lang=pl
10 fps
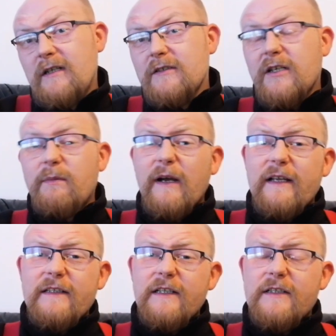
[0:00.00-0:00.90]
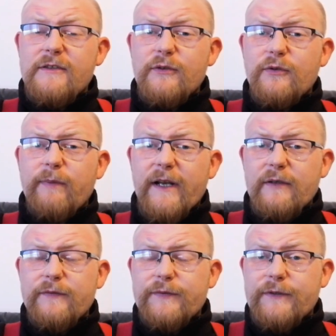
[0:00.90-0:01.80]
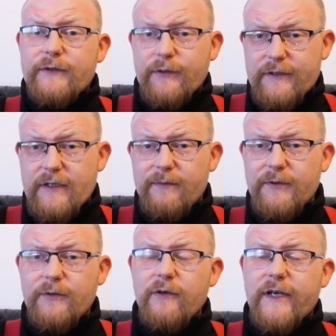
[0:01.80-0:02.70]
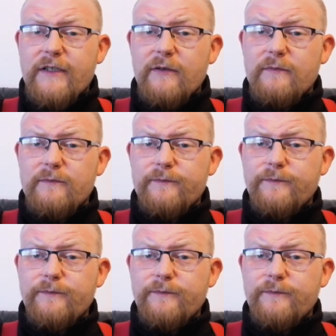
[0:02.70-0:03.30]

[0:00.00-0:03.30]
To chyba jedyny z youtuberów, który zrobił konkretną